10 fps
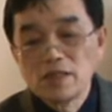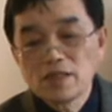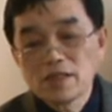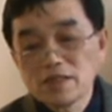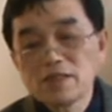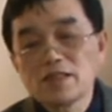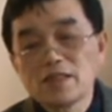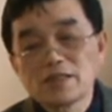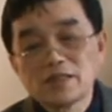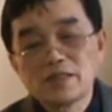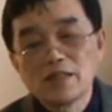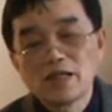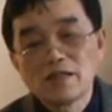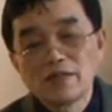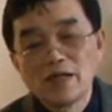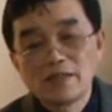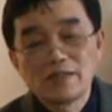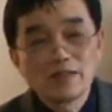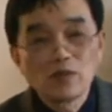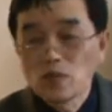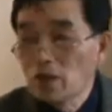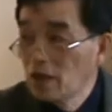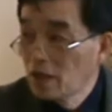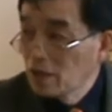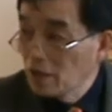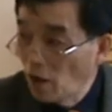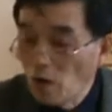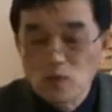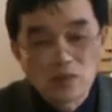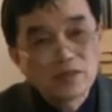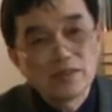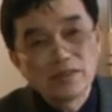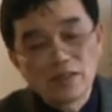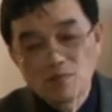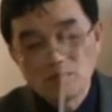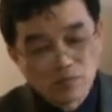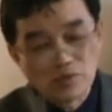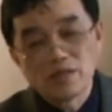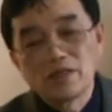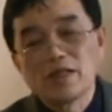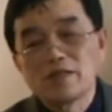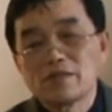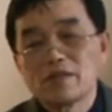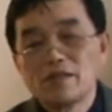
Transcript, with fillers: 但是这件事情啊，后来经过考古证实啊，不是这样子。